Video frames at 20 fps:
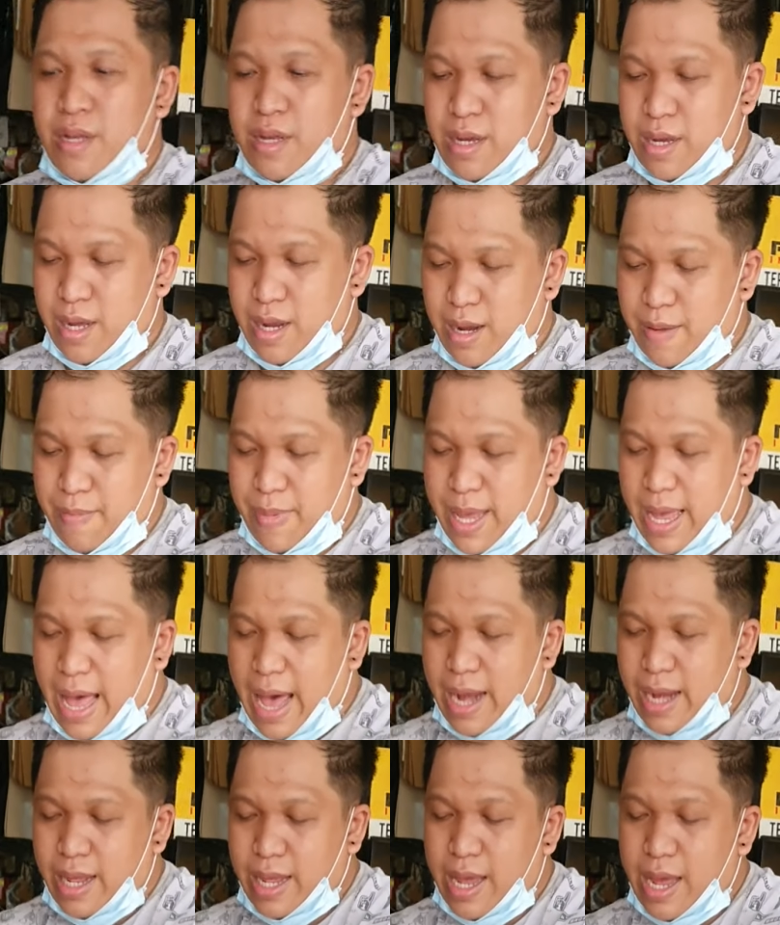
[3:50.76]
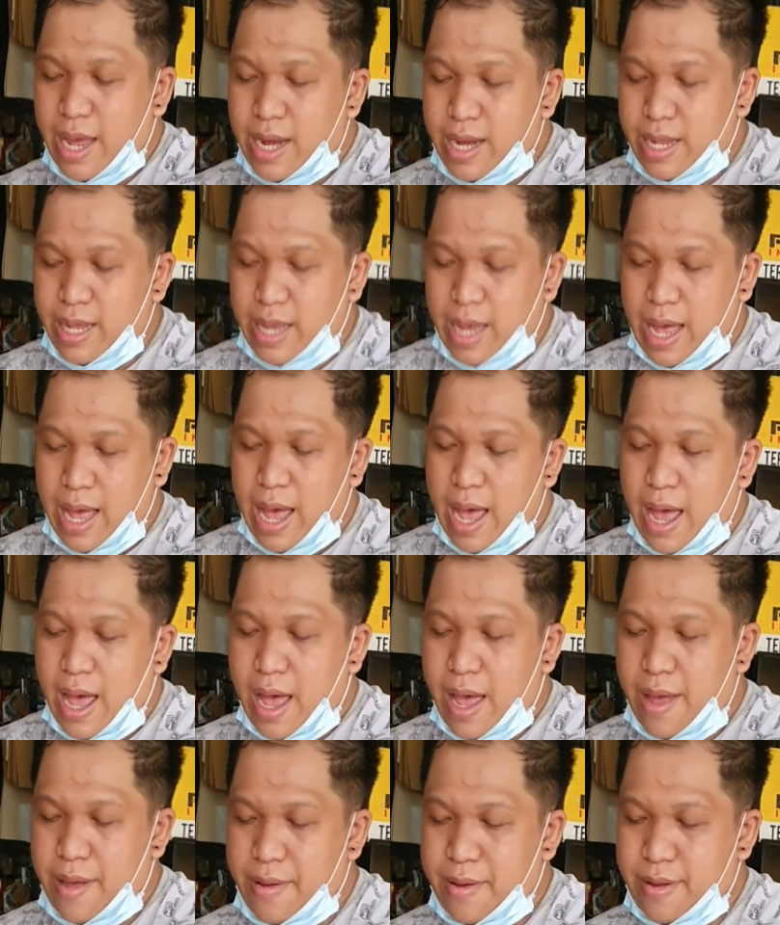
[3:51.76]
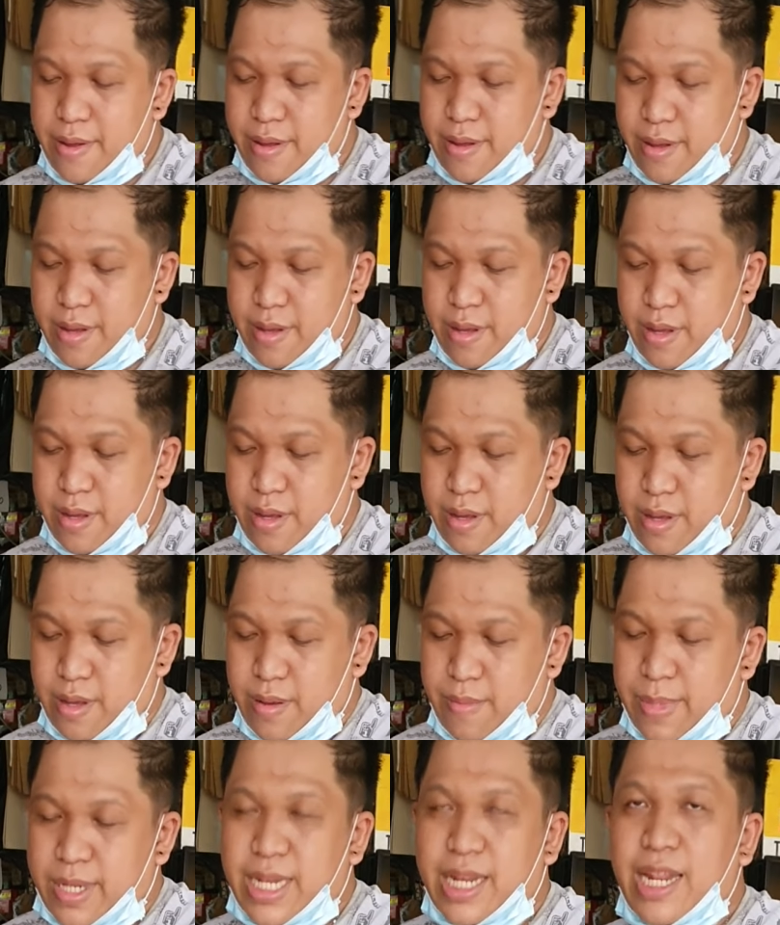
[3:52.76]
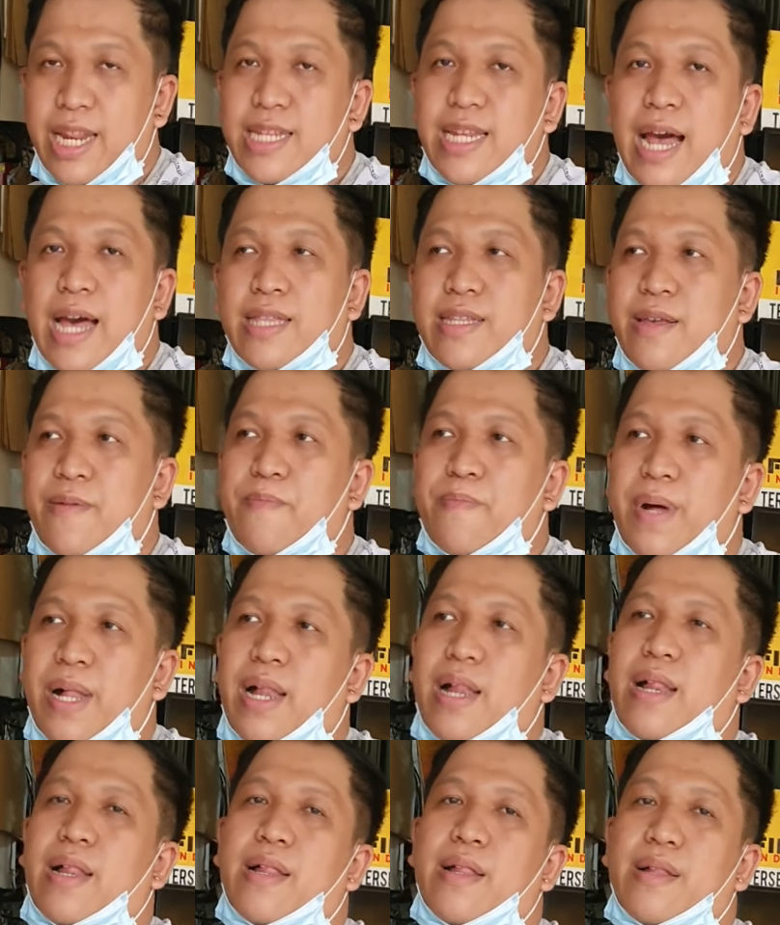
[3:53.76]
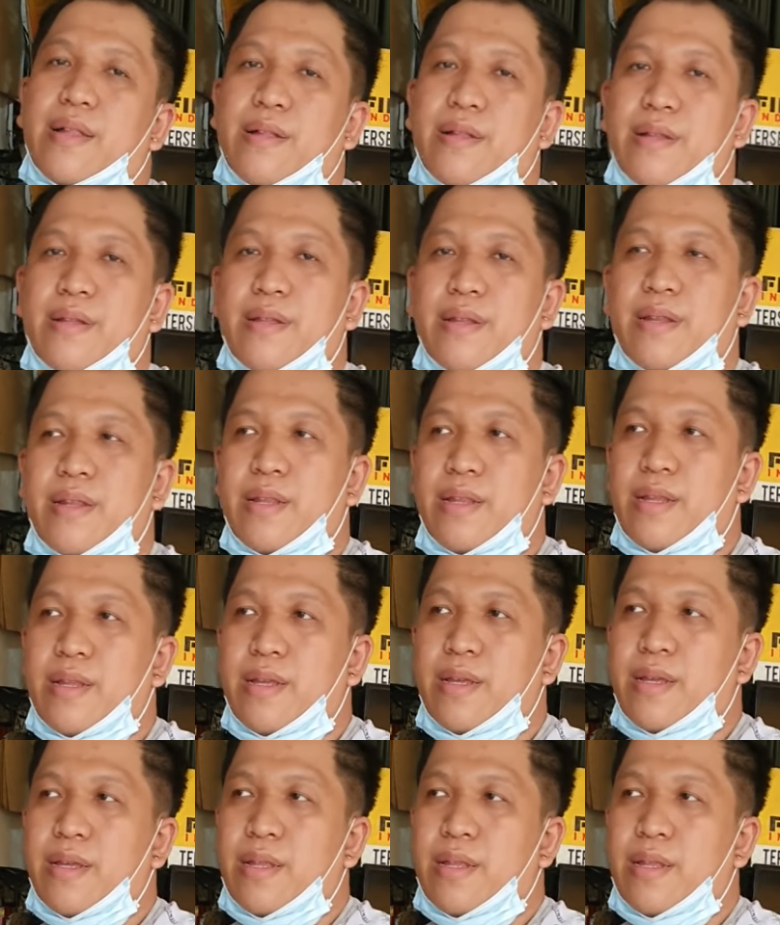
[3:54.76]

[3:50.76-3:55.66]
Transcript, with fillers: Kelebihannya dia mesin ini sangat simpel simpel